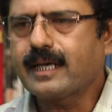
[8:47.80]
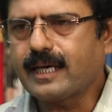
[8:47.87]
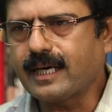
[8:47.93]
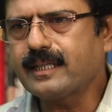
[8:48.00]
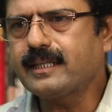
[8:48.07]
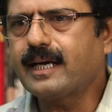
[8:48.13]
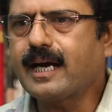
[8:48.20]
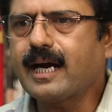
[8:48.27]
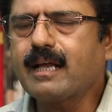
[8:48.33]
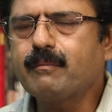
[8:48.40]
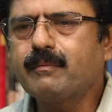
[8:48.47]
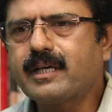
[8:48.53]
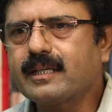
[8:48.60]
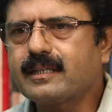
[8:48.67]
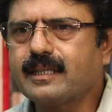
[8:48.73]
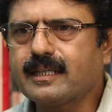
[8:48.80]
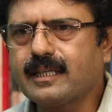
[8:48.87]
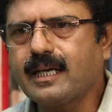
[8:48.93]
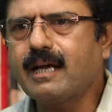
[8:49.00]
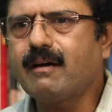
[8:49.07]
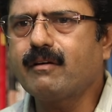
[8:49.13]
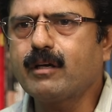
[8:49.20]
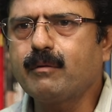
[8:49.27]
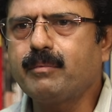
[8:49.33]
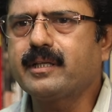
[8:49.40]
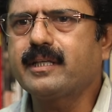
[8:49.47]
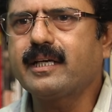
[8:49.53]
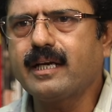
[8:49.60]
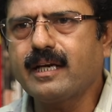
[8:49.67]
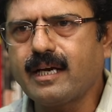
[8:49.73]
கடந்த நாடாளுமன்ற தேர்தலில் அவருக்கு
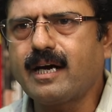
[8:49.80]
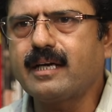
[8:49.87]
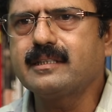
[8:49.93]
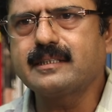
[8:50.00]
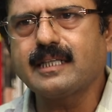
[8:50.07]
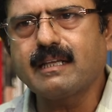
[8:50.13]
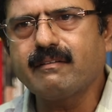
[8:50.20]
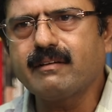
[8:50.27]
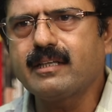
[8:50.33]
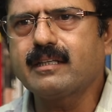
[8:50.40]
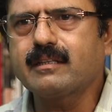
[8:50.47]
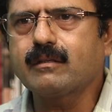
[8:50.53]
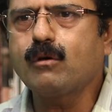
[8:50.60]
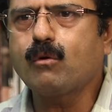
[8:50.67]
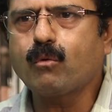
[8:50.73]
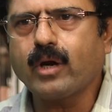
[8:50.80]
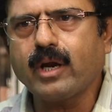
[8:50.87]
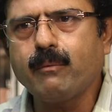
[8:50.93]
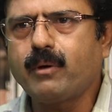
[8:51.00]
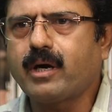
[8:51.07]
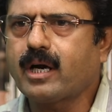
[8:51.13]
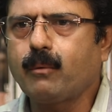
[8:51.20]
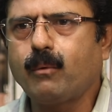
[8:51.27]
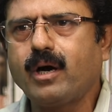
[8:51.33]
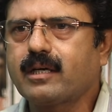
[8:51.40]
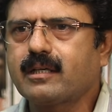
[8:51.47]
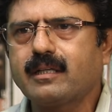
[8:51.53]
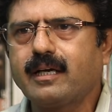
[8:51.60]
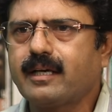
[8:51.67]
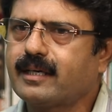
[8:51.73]
பார்த்திங்கன்னா நாலு சதவீதத்துக்கும் குறைவான
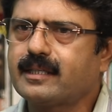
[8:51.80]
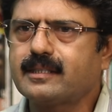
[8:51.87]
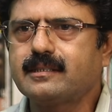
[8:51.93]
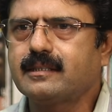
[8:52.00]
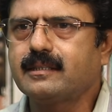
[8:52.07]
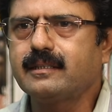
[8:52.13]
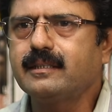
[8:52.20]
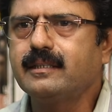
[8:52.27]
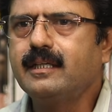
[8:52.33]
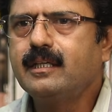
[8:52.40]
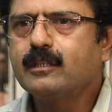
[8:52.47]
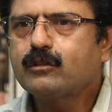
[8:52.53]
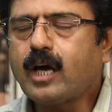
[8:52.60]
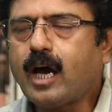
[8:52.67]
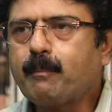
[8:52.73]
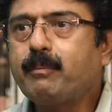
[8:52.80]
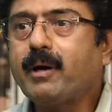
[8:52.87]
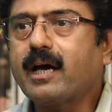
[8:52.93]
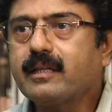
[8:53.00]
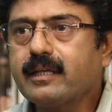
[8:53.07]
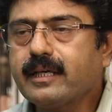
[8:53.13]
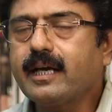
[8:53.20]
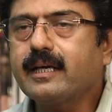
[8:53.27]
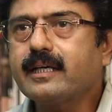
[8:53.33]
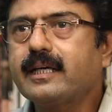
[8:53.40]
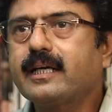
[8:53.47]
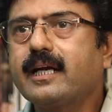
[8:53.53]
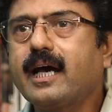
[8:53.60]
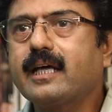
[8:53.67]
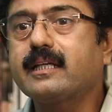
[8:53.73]
வாக்கு தான் கிடச்சிது ஸோ அப்போ அது என்னன்னு
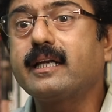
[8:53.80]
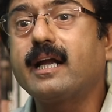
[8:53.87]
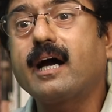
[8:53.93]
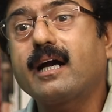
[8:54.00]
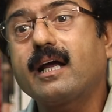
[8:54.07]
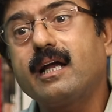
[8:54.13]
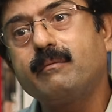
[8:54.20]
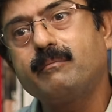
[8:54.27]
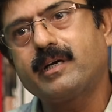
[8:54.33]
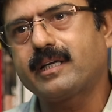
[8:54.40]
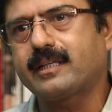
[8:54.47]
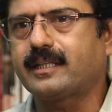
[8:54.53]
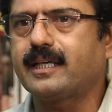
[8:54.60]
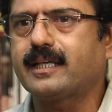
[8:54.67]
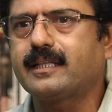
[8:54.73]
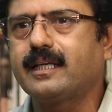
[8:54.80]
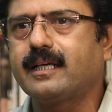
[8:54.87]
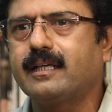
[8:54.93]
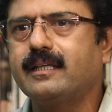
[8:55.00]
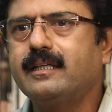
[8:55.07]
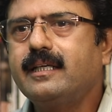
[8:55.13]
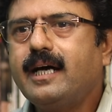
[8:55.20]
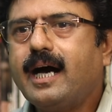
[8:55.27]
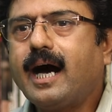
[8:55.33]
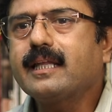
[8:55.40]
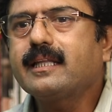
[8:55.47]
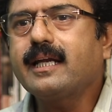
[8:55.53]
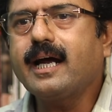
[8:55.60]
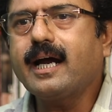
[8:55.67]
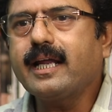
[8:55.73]
கேட்டிங்கன்னா அது நாடாளுமன்ற தேர்தல்
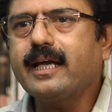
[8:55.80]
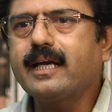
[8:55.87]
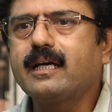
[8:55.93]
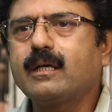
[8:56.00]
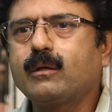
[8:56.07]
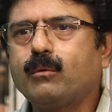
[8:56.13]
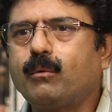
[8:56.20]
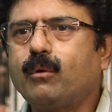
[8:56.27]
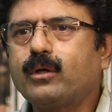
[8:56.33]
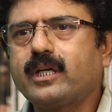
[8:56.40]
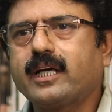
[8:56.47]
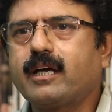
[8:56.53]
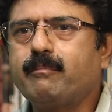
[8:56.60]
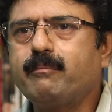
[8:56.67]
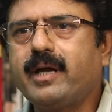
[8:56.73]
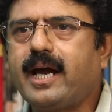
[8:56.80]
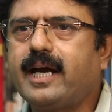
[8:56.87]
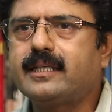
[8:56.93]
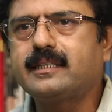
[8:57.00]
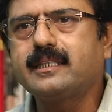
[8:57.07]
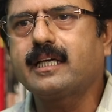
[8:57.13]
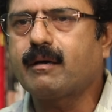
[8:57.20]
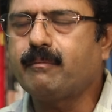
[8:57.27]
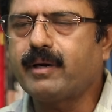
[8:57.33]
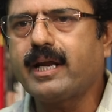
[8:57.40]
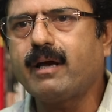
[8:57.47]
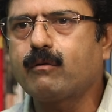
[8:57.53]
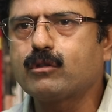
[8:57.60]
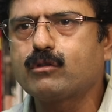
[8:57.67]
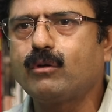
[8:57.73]
அதனால எங்களுக்கு ஓட்டு கம்மியாயிடுச்சுங்கிற
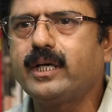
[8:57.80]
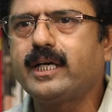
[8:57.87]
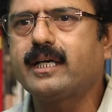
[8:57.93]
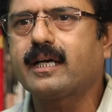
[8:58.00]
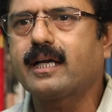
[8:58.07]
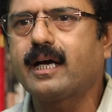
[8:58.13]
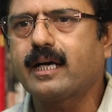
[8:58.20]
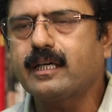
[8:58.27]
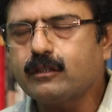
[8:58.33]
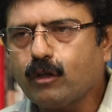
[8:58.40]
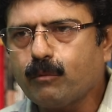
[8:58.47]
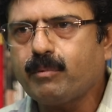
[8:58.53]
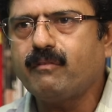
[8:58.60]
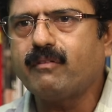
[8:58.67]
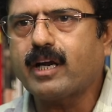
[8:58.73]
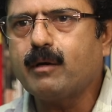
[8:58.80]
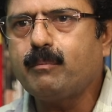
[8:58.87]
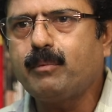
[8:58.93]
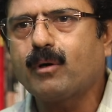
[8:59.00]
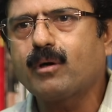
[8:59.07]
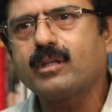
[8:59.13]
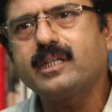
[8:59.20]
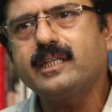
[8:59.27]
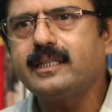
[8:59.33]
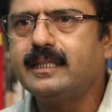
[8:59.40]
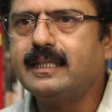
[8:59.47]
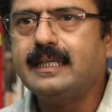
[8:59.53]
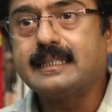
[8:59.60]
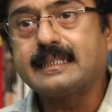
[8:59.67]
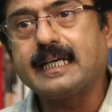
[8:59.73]
மாதிரி அவங்க சொல்லிகிட்டு இருக்காங்க ஸோ இப்போ வரப்போகிறது
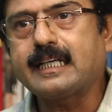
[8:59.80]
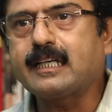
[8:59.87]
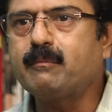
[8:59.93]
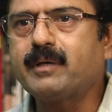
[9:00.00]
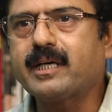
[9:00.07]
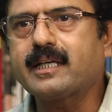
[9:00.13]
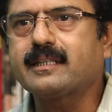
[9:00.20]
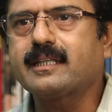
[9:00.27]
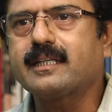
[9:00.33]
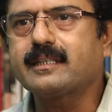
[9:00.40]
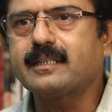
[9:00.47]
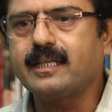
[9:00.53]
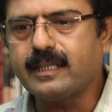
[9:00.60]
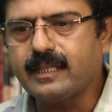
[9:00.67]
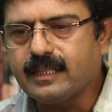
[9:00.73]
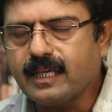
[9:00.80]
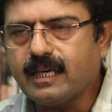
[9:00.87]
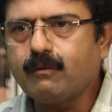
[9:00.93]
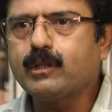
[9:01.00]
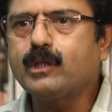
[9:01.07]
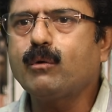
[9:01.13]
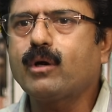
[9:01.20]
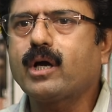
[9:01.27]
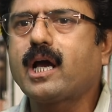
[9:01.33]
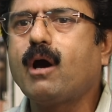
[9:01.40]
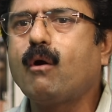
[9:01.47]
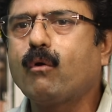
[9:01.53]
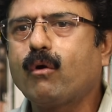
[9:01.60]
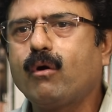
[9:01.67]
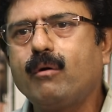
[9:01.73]
சட்டமன்ற தேர்தல் இதில் வந்து ஒரு
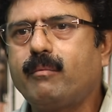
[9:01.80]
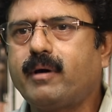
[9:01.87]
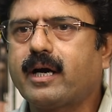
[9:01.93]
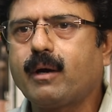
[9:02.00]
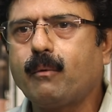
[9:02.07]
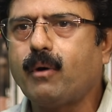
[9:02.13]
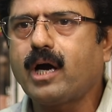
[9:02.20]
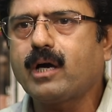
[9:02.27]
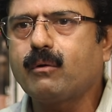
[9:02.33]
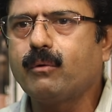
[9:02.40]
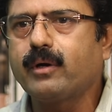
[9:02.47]
கௌரவமான வாக்கு